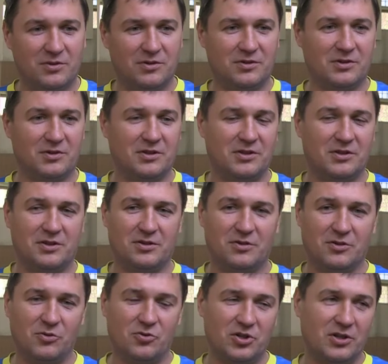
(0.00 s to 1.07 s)
э,
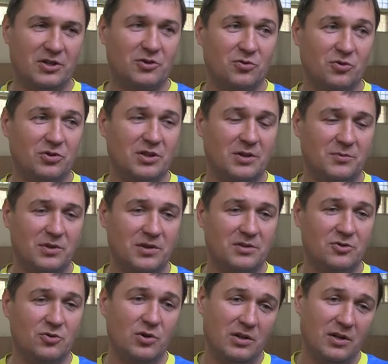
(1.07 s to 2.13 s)
ключе, который там
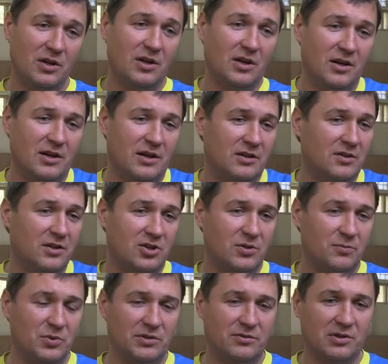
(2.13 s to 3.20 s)
есть. Ну, а, а дальше
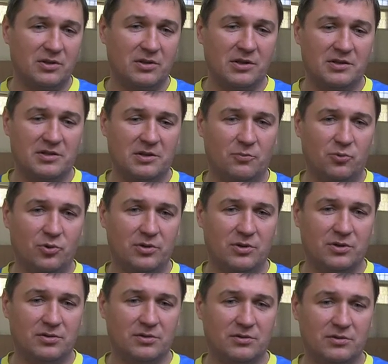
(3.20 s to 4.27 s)
первая игра с
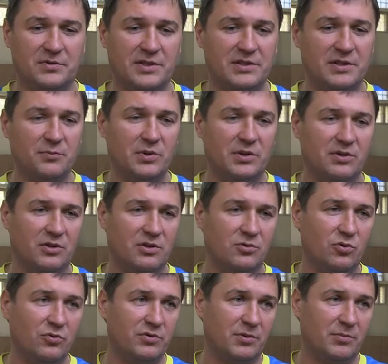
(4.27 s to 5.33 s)
Японией. Все соперники
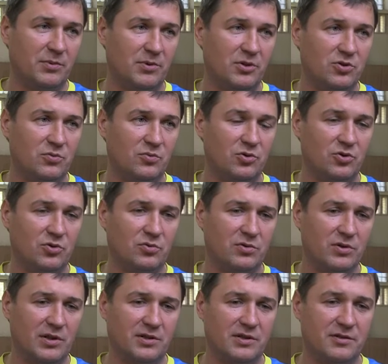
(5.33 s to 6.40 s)
ровные, по большому счету.
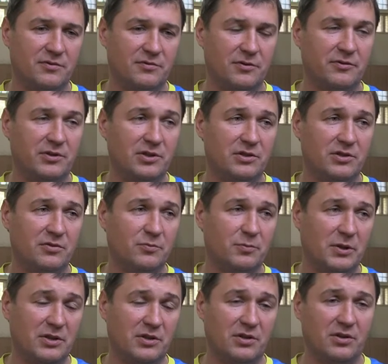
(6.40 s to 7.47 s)
Да, есть фавориты в
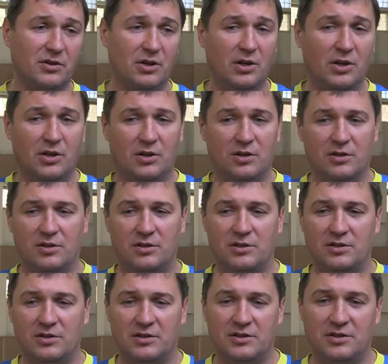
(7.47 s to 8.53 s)
плане...
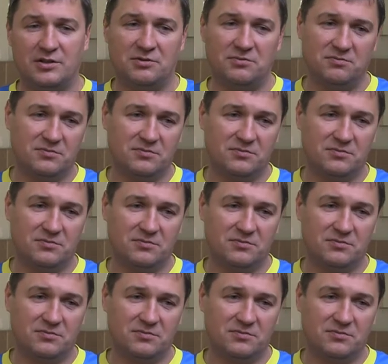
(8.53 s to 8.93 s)
Э,